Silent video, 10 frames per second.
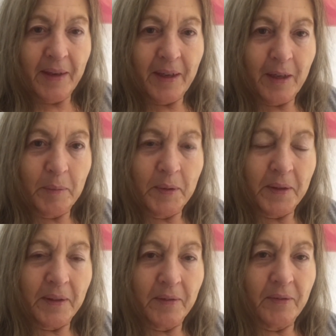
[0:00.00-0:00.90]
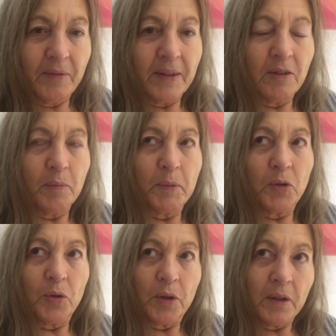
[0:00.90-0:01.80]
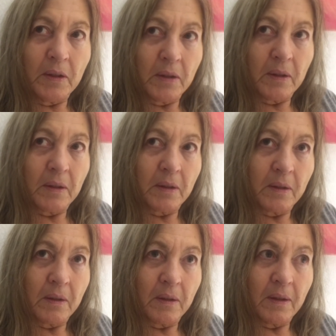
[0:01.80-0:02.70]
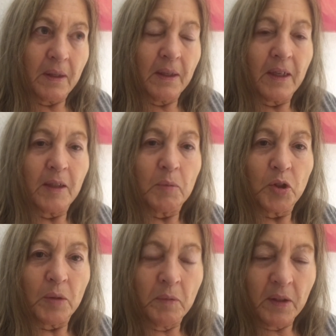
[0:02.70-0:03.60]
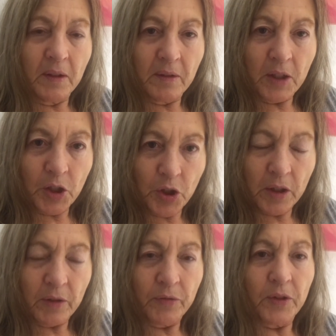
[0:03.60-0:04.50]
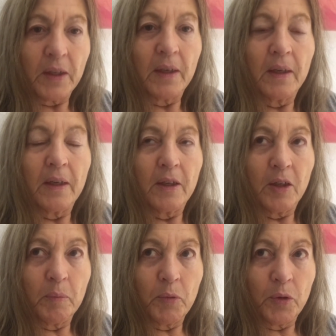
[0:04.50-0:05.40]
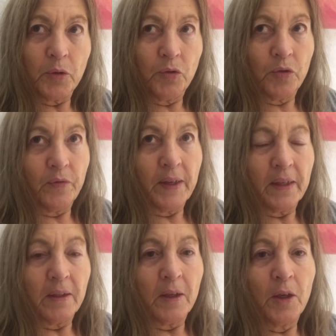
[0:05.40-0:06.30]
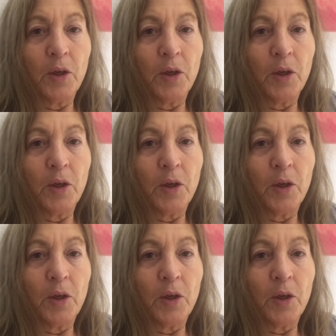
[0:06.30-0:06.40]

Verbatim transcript: Aber was es bedeutet, in eine bestimmte Gesellschaft geboren zu werden,